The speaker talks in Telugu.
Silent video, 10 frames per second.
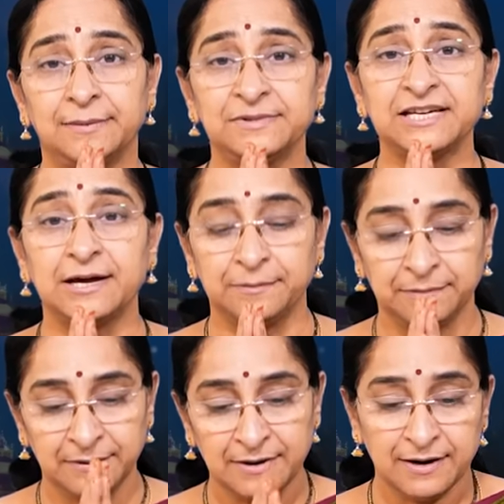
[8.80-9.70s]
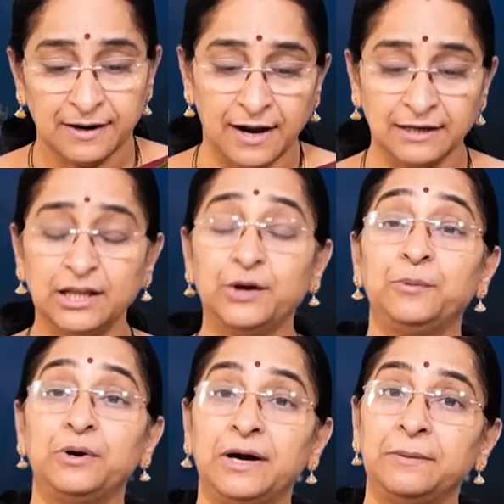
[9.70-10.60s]
నమస్కారం కార్తీక్
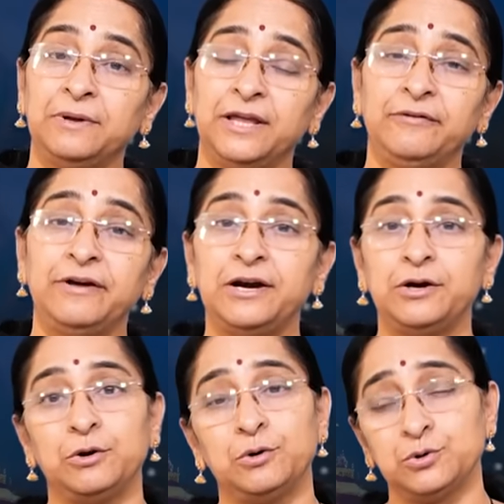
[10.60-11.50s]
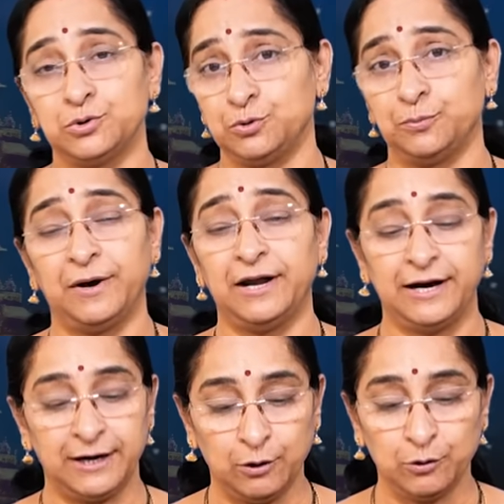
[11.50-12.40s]
పురాణం ఇరవై రెండో రోజు
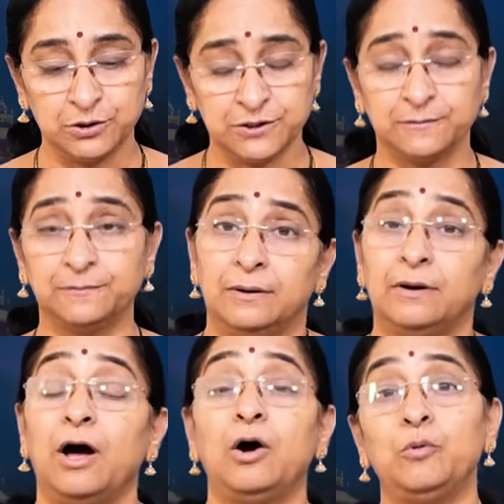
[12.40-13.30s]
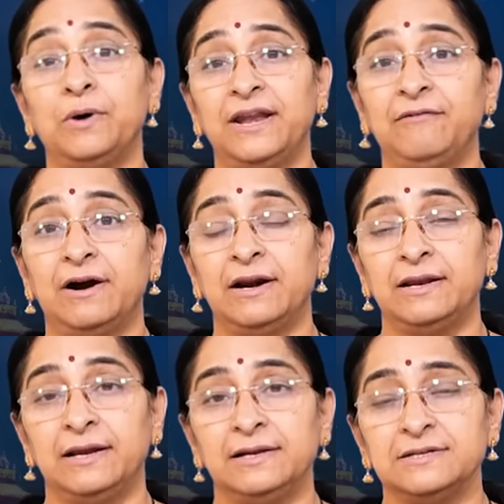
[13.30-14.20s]
పారాయణలోకి వచ్చాం రాహు
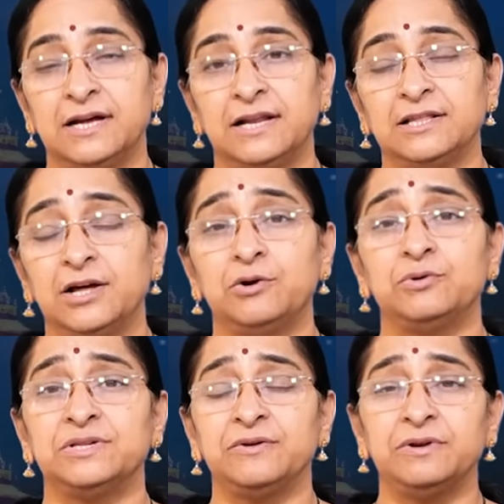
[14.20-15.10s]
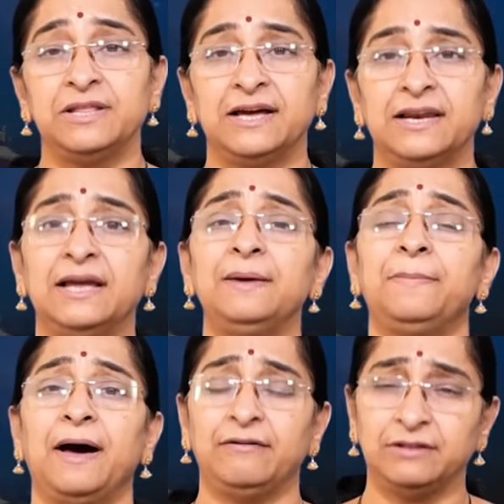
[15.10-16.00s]
అనేవాడిని జలంధరుడు శివుని దగ్గరికి
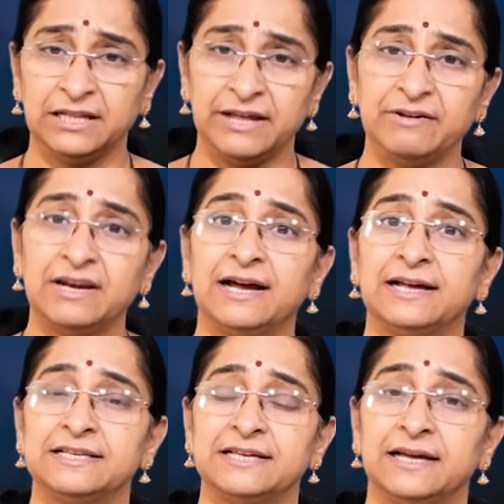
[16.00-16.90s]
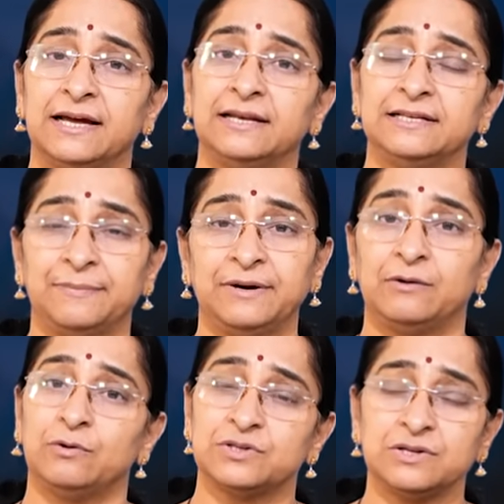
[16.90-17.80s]
పార్వతీదేవిని నాకు ఇచ్చే అని
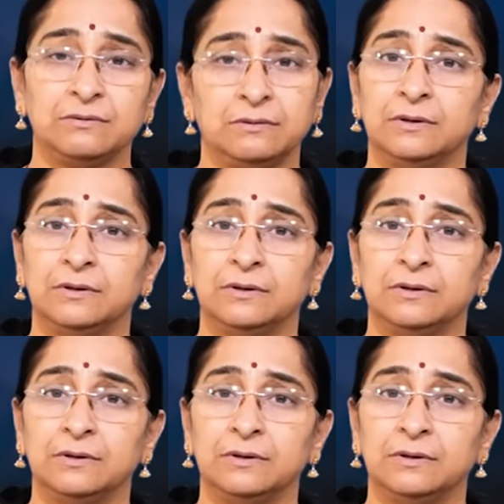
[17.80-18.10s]
చెప్పడం కోసం